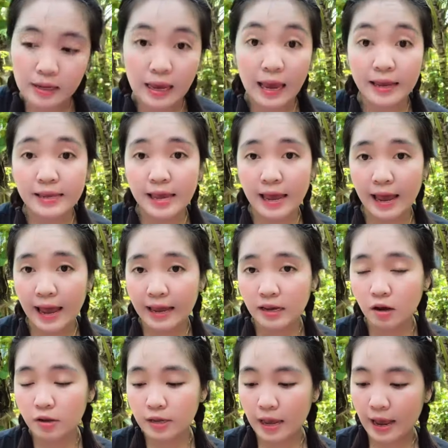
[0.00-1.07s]
Cả nhà thấy
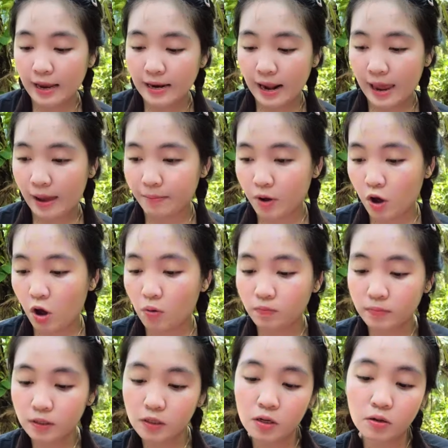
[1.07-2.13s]
có dễ làm
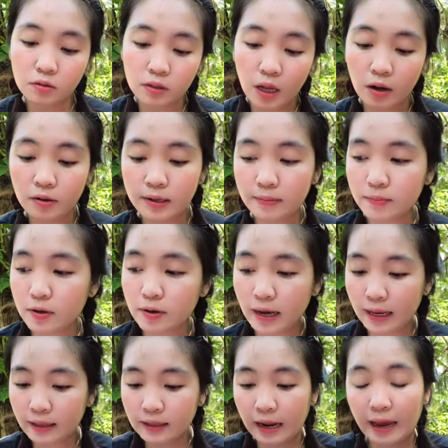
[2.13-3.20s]
không? Tương tự giống như
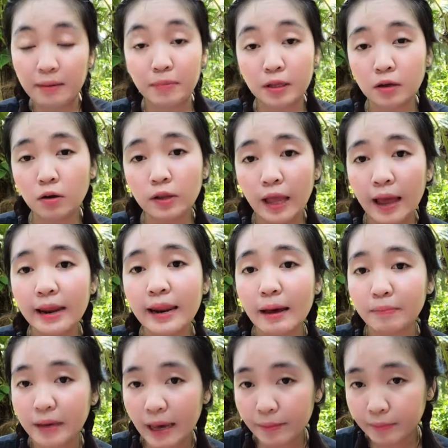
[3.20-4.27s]
cách này mình có thể
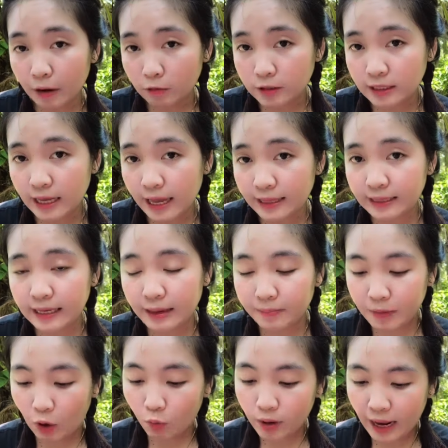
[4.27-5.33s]
làm kem đậu xanh,
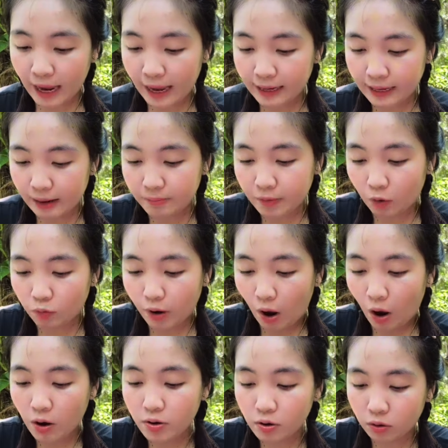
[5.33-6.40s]
kem đậu đen, kem đậu
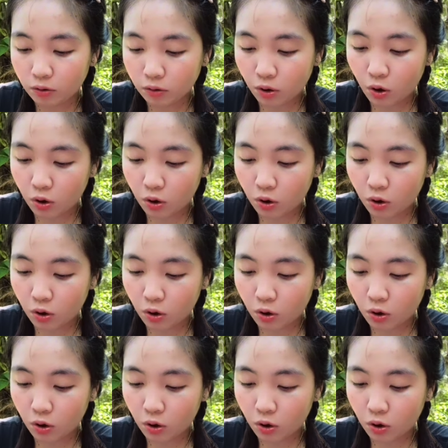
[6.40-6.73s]
đỏ được